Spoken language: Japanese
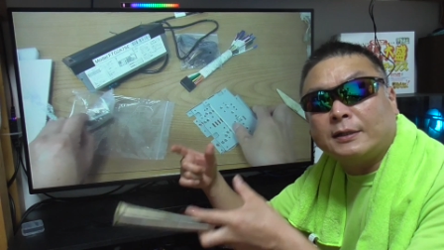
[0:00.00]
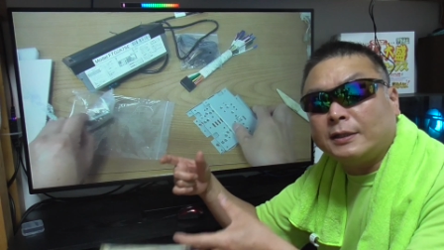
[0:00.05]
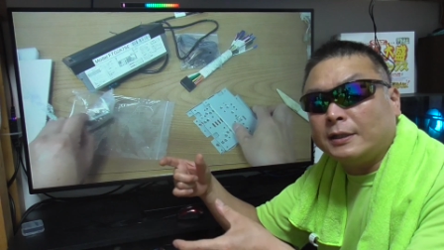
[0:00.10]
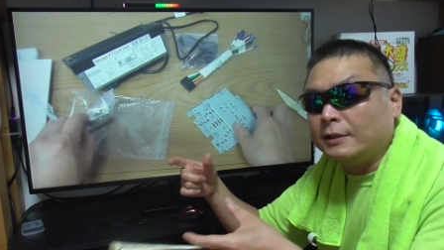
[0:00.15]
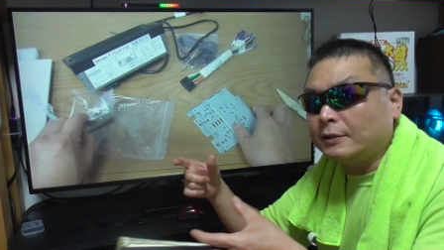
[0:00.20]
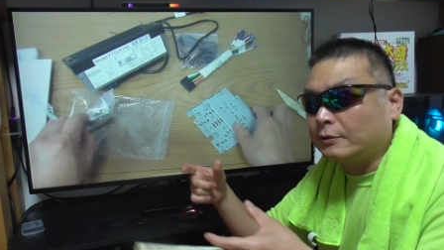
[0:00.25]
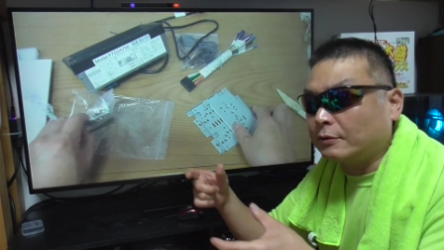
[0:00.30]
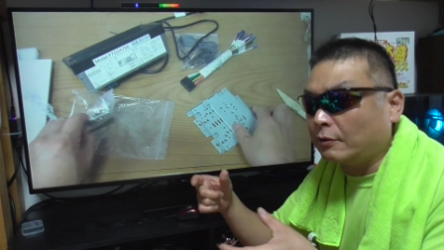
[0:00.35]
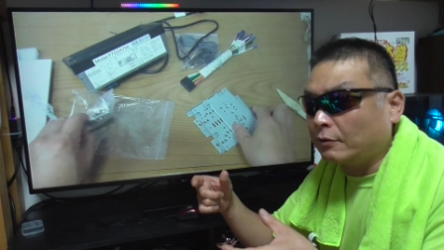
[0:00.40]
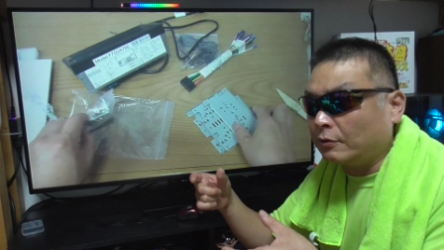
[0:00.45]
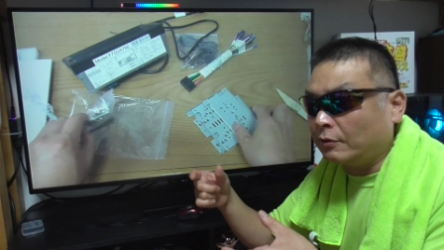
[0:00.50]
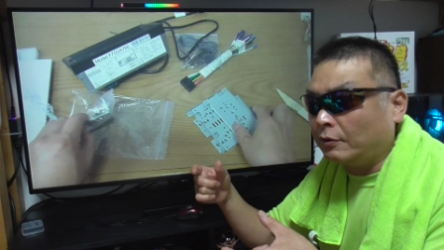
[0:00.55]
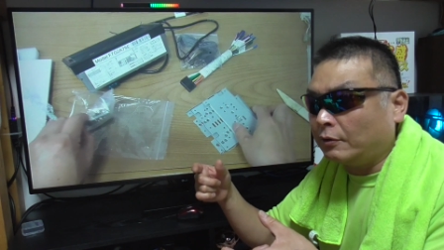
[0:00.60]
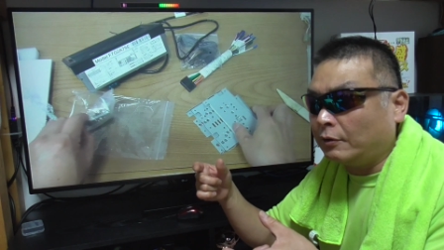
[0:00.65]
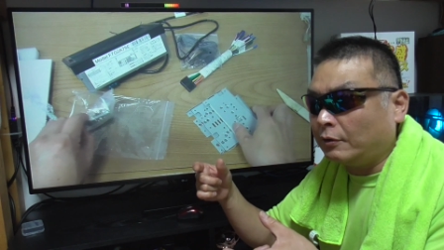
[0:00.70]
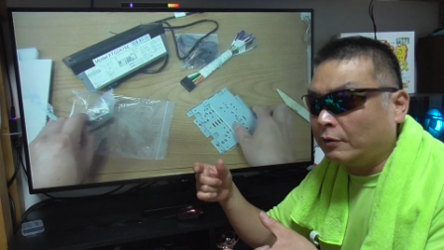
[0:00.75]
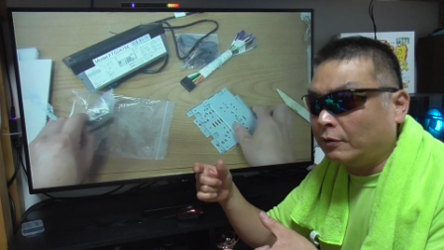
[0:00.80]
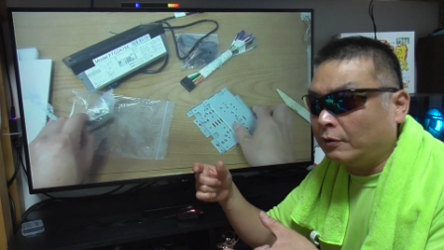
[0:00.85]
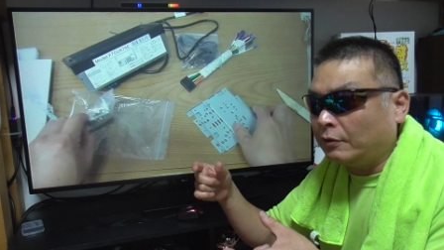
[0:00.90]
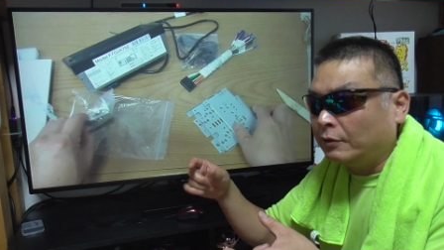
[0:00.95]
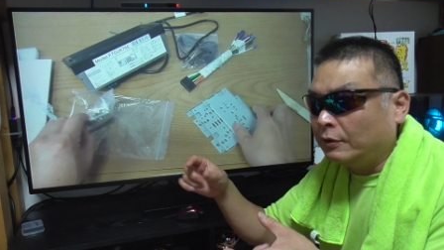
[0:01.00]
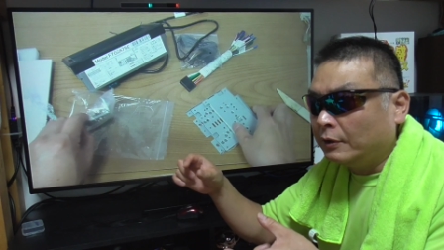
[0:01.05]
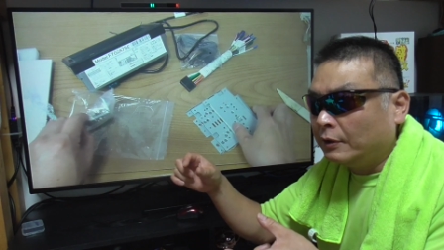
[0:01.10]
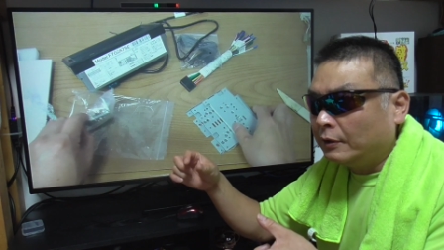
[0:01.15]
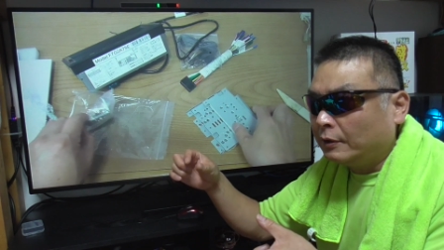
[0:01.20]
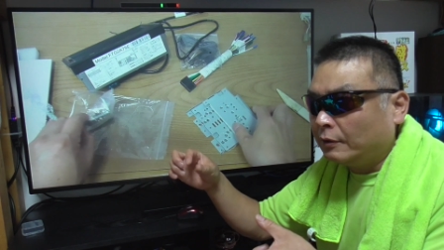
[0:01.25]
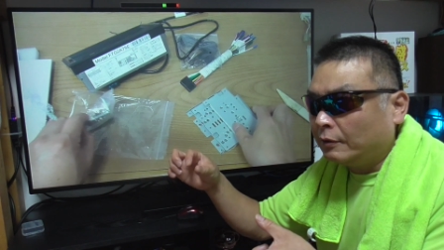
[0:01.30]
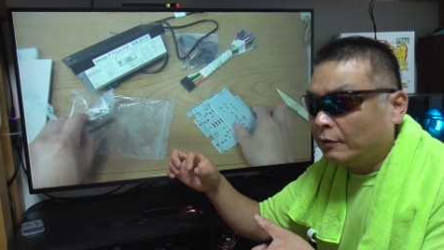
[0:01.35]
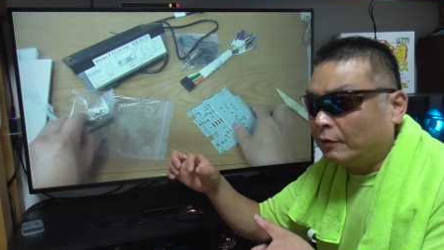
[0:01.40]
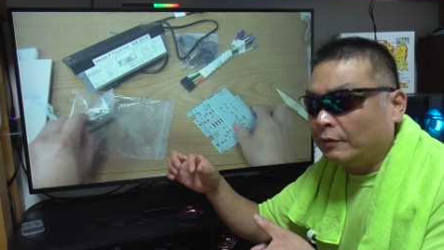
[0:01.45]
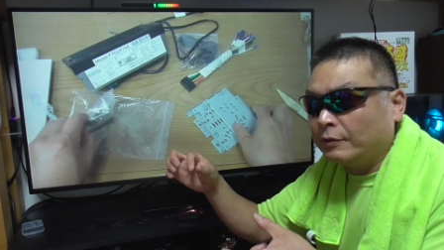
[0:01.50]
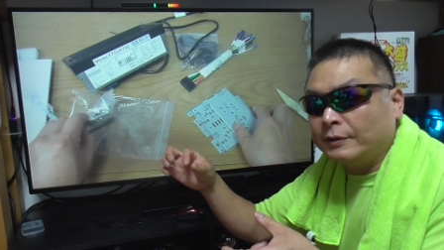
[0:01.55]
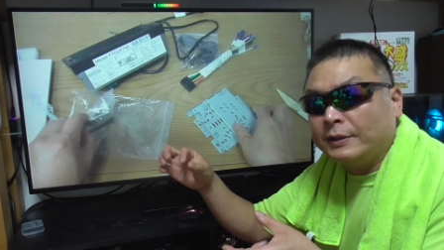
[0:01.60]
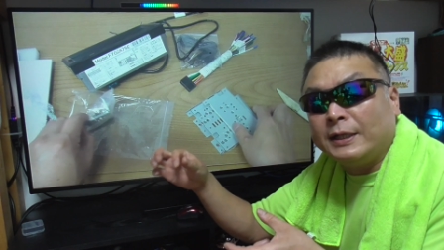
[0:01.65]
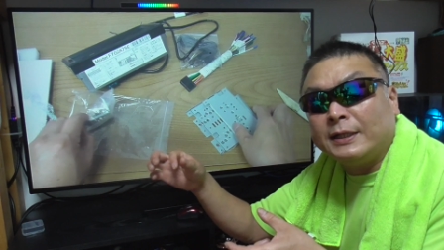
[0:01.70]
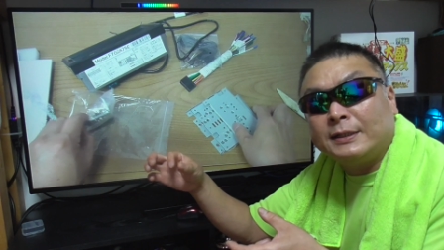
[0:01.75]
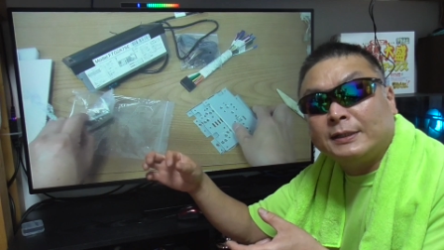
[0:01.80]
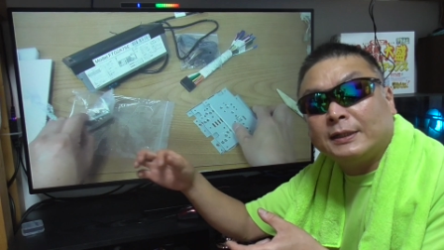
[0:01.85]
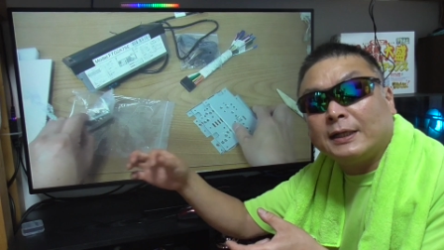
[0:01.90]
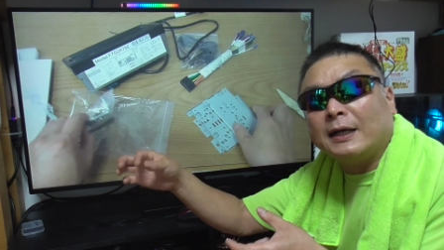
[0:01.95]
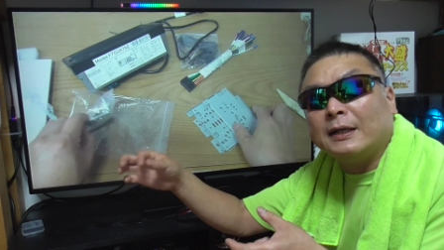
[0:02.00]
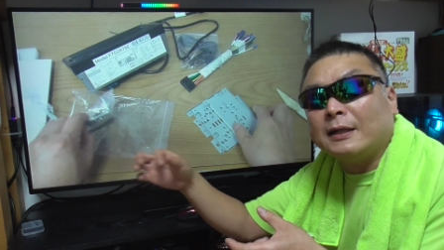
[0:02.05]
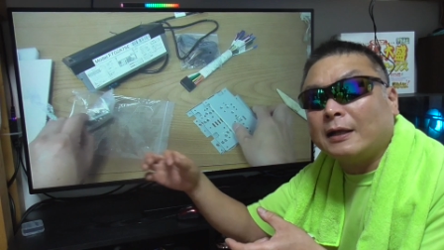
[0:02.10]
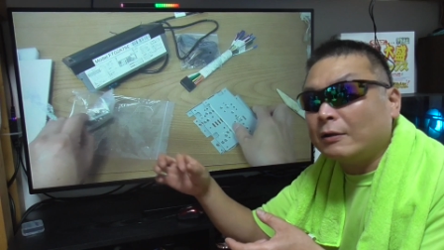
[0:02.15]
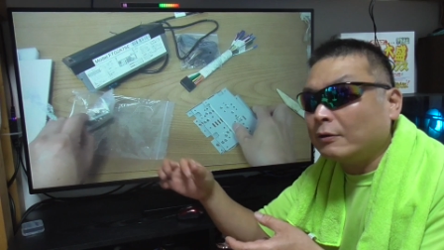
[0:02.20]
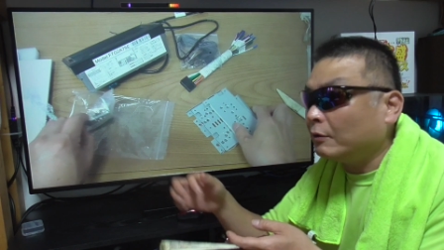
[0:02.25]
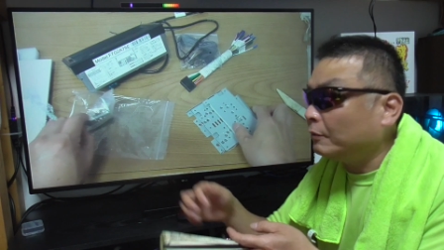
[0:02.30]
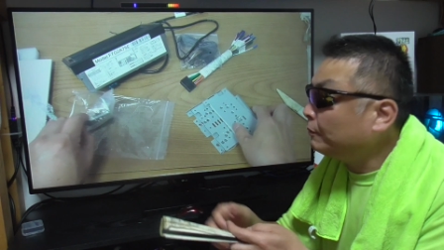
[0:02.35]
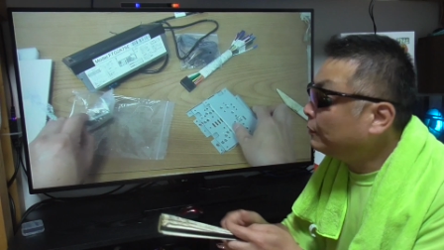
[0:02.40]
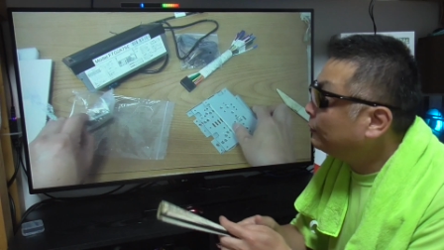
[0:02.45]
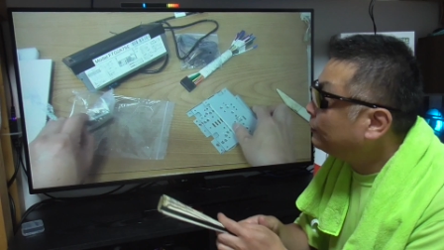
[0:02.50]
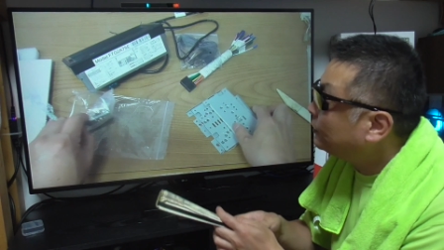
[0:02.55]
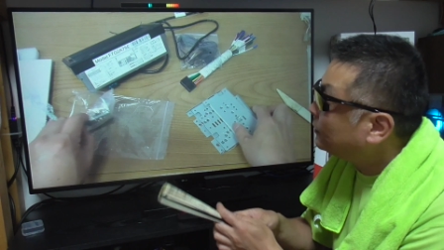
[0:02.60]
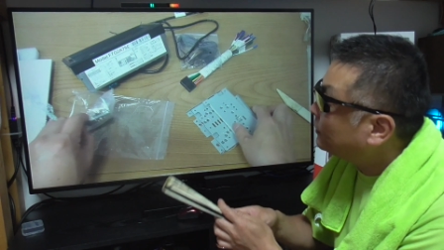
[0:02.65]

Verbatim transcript: キットのネジ穴の部